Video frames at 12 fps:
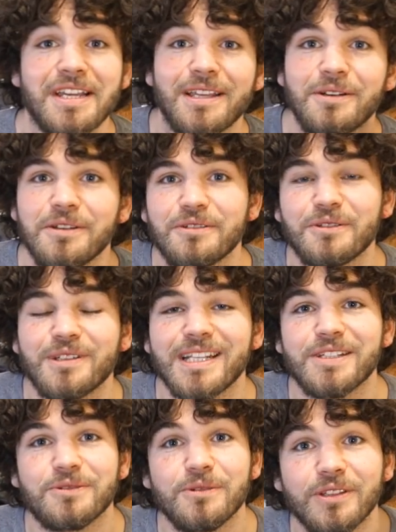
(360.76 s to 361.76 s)
et qui les
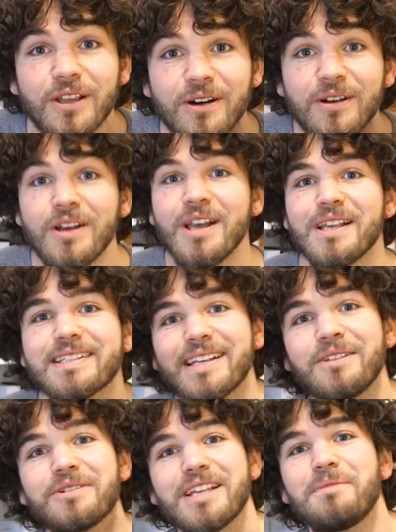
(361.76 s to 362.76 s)
utilise tout le temps,
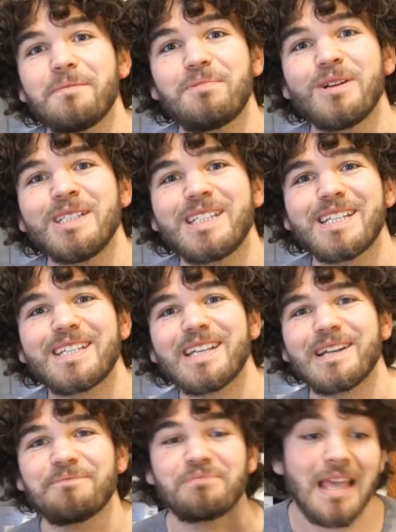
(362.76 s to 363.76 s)
c'est nos amis
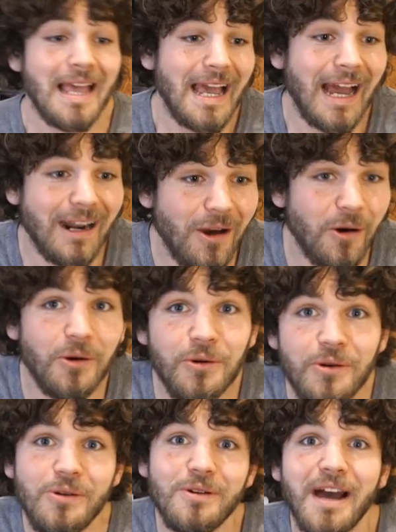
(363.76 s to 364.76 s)
politiciens. Alors
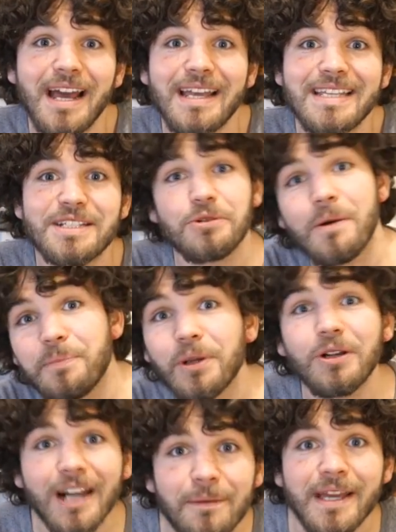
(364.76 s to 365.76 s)
eux, bah, ils sont un peu
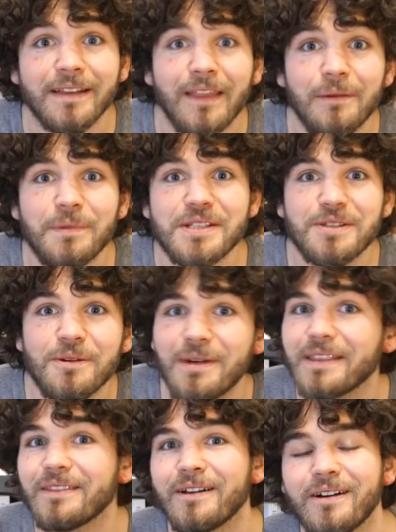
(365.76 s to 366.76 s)
dans la merde, hein, parce que
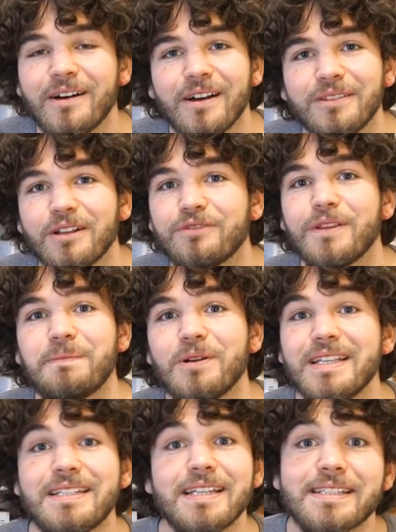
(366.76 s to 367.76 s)
maintenant, euh, notre vie
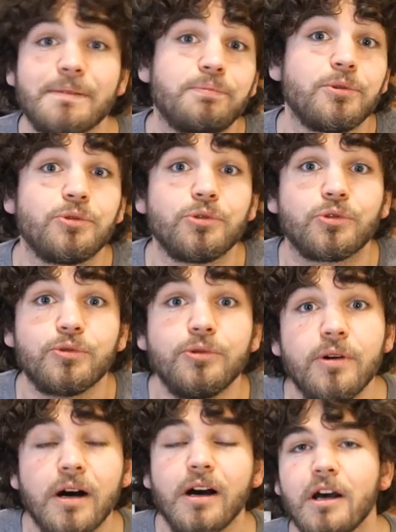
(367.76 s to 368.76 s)
politique, c'est plus du
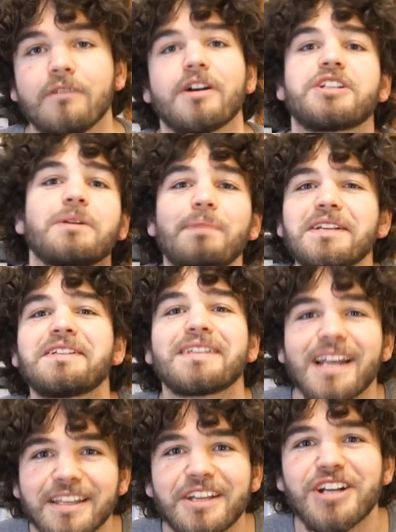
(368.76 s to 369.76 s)
tout... Euh, enfin, je sais pas si
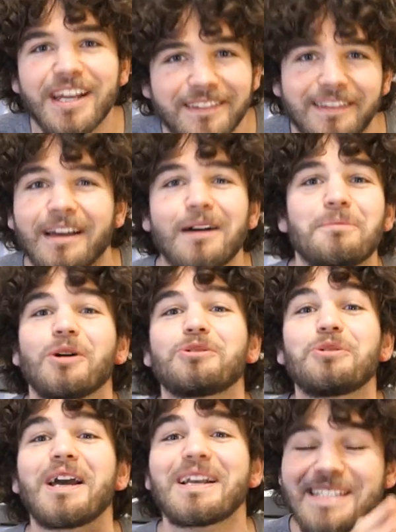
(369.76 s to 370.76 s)
ça l'a déjà été, hein, mais en
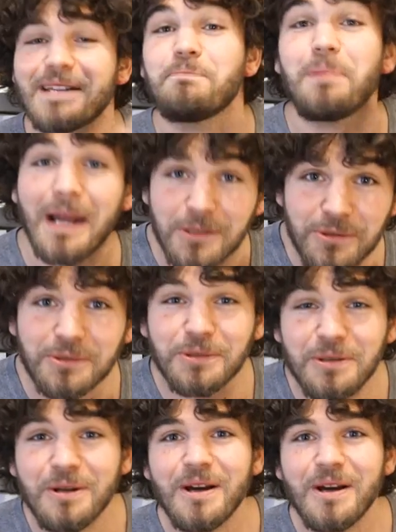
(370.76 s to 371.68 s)
tout cas, c'est pas du tout